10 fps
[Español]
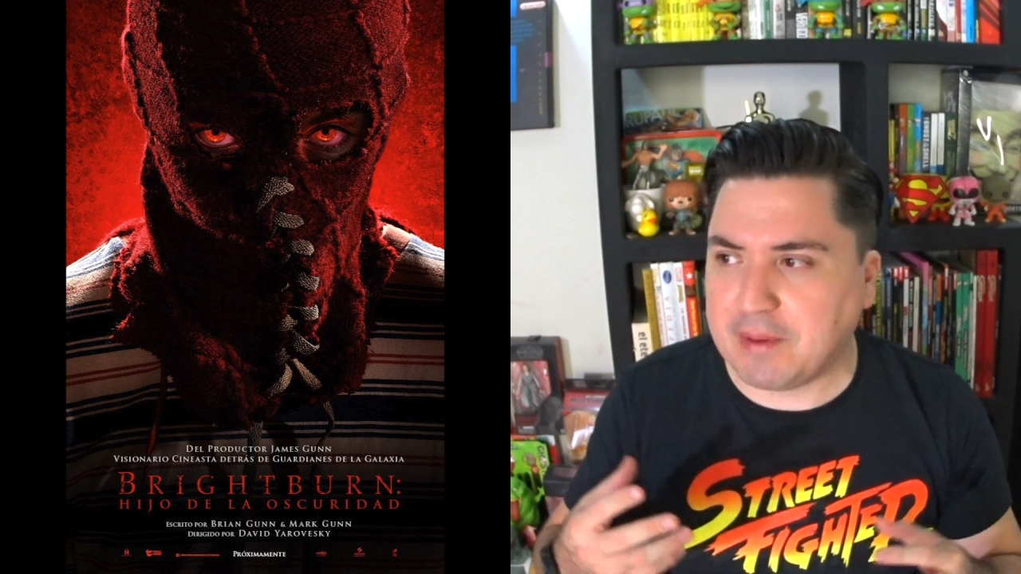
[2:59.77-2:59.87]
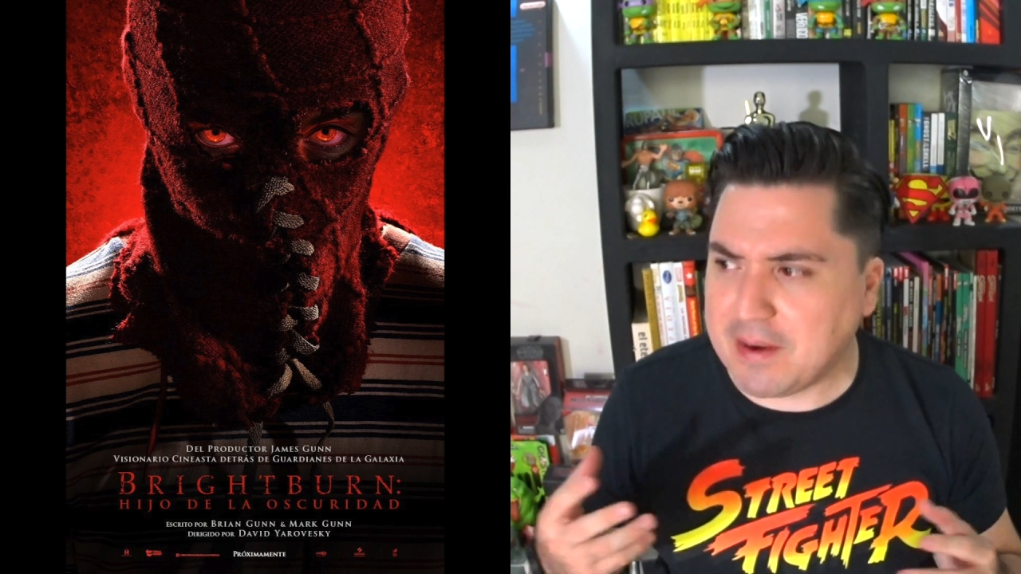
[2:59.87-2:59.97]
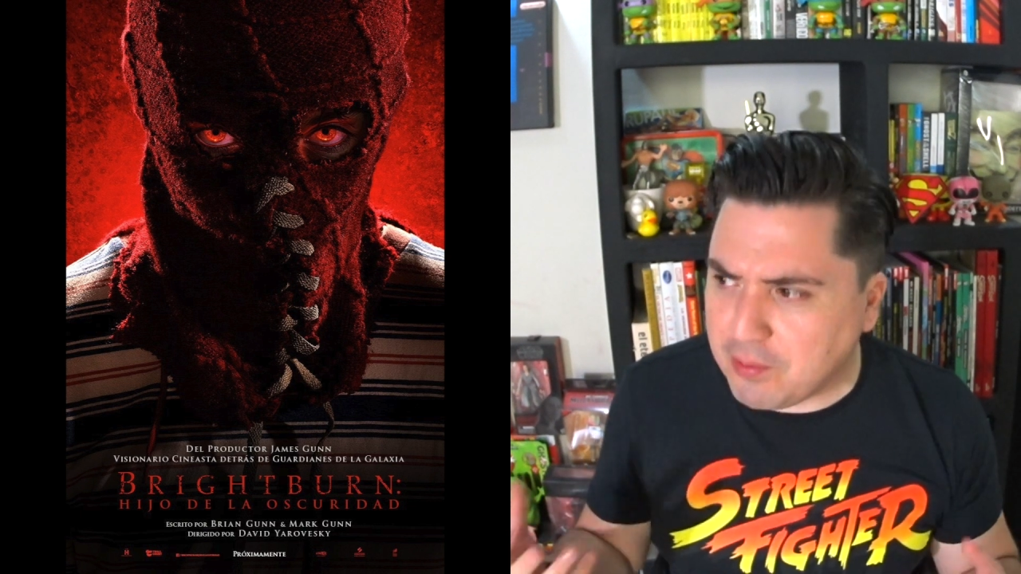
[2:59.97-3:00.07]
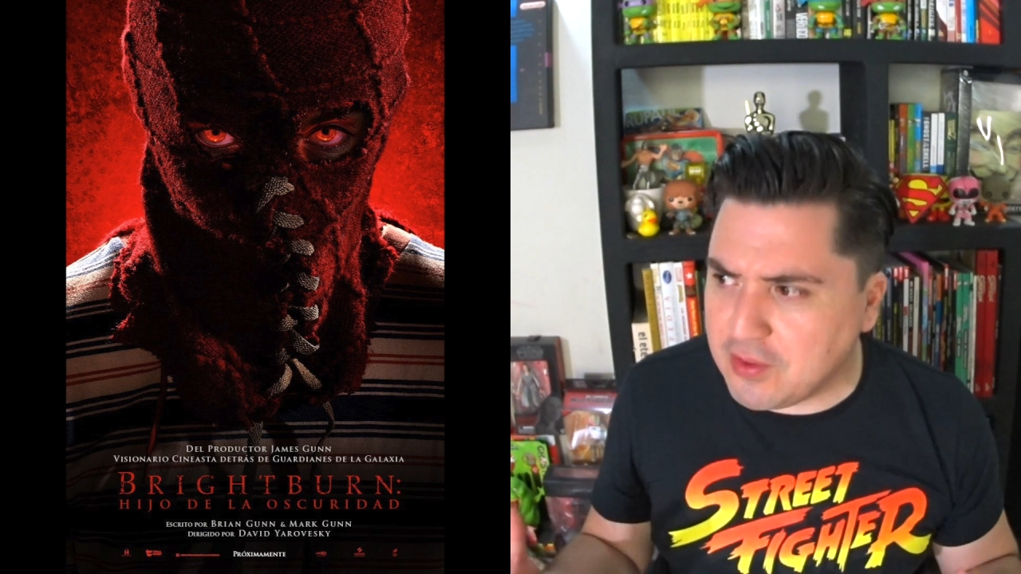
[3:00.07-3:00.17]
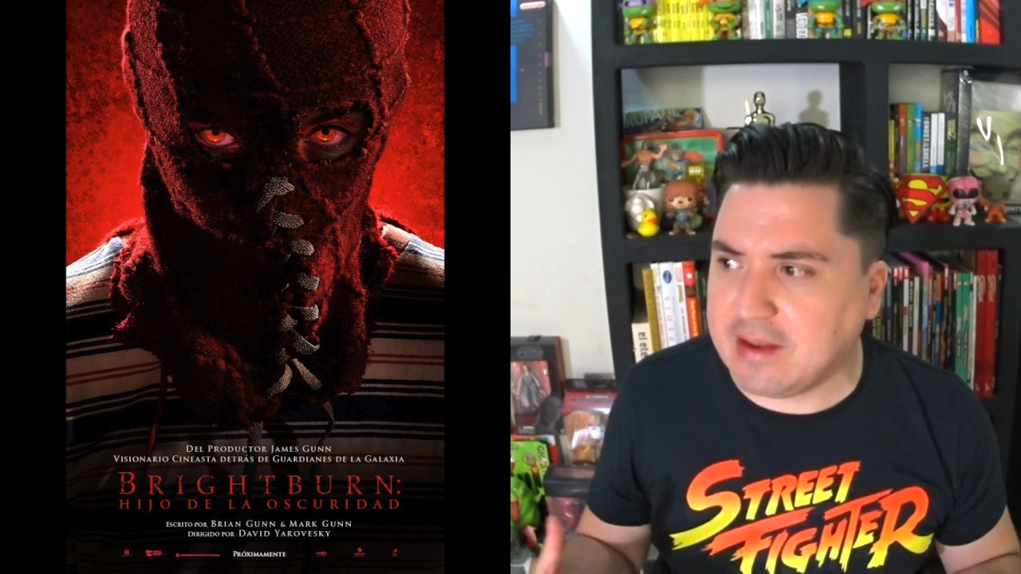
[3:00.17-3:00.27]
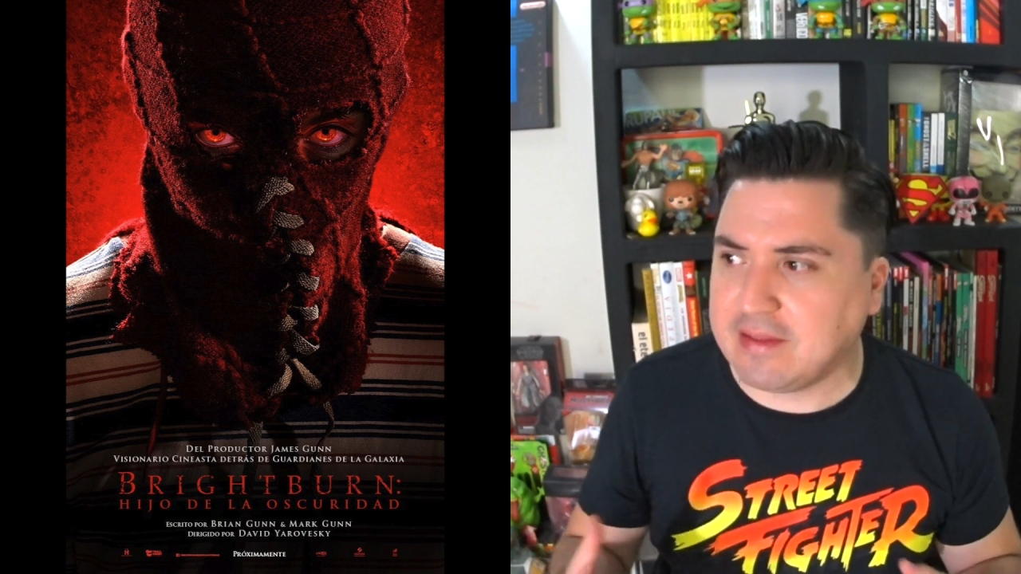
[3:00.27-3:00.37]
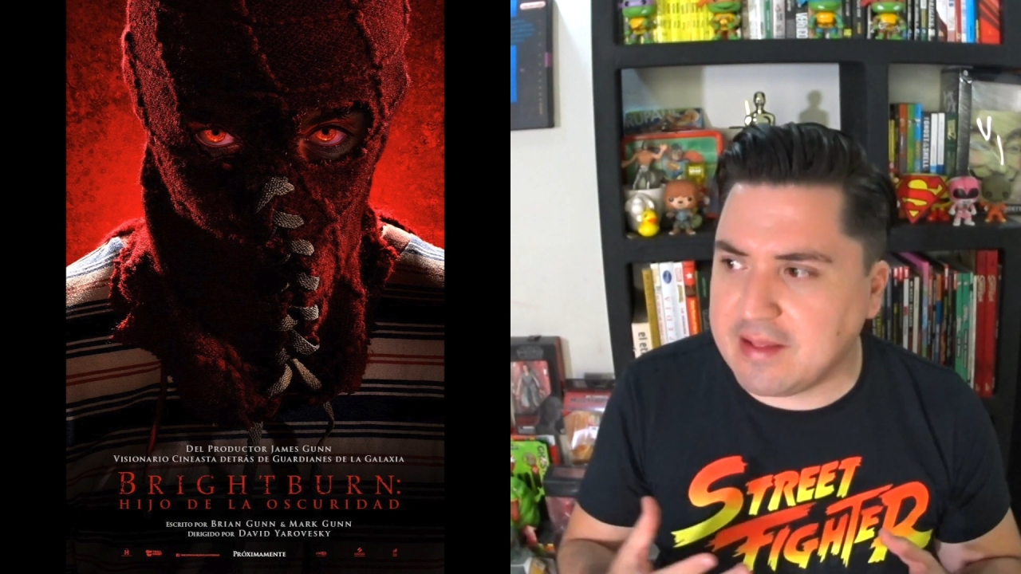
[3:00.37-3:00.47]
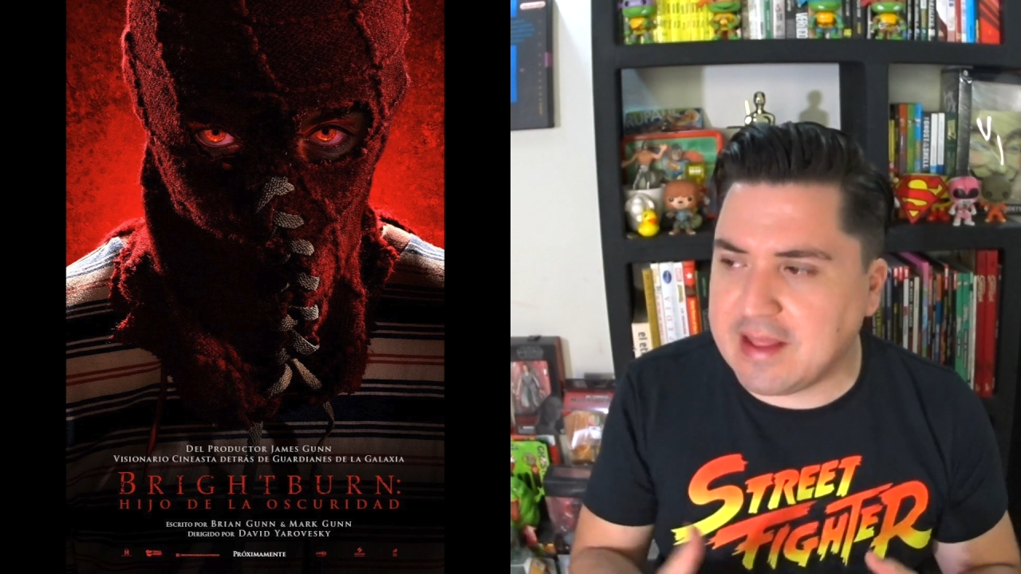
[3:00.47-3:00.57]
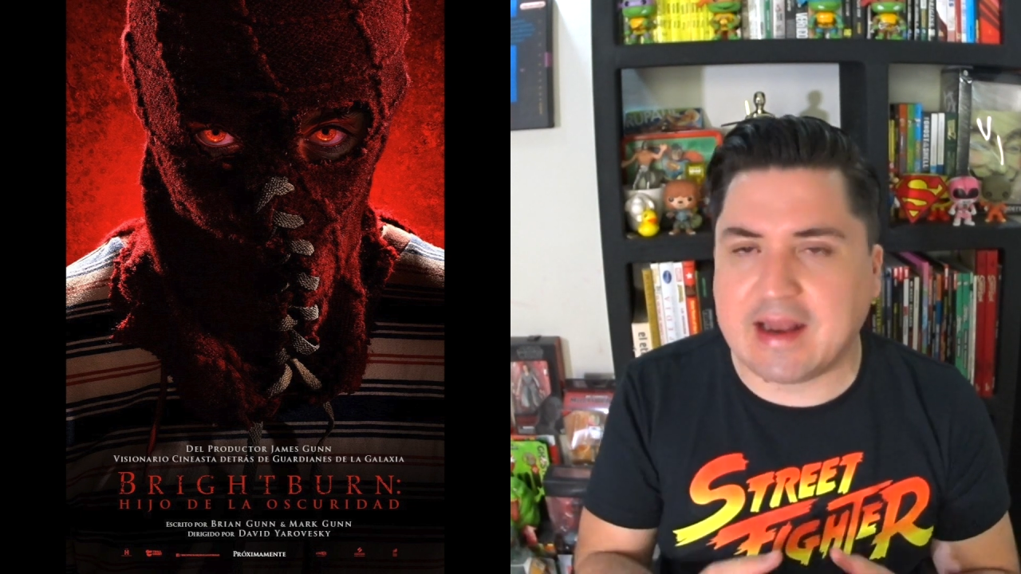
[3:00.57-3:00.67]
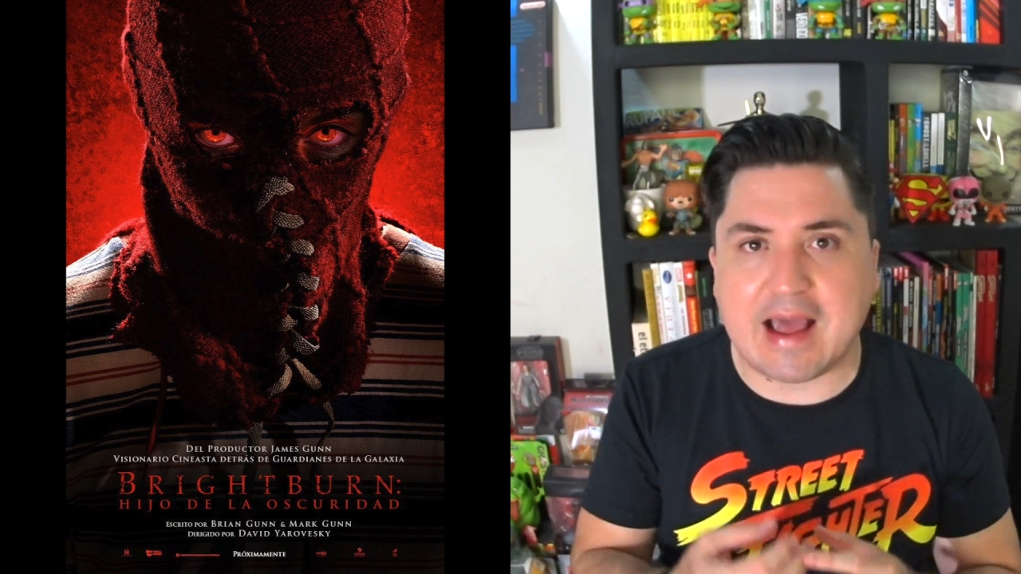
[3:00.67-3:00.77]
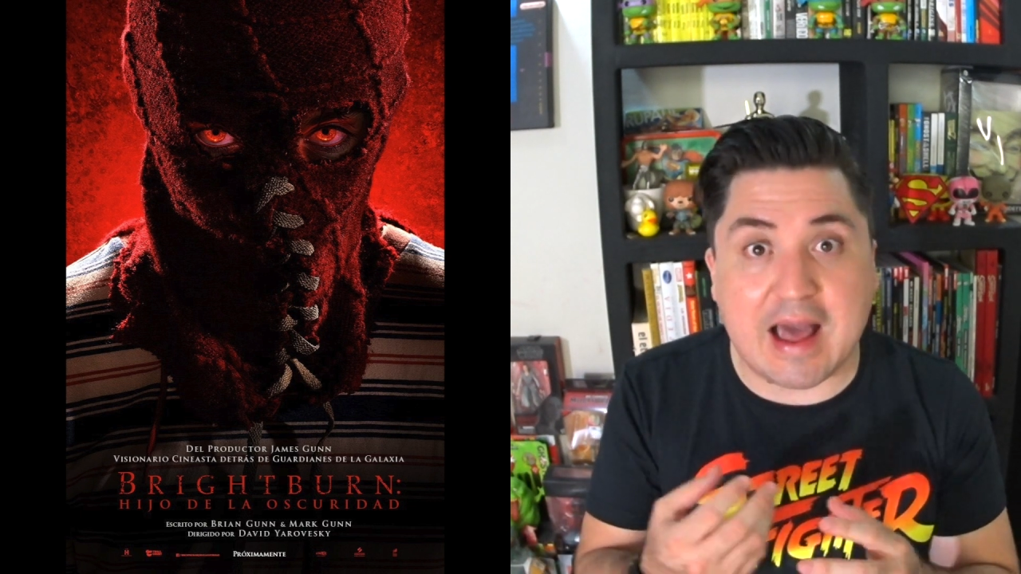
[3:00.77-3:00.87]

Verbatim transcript: para poder tener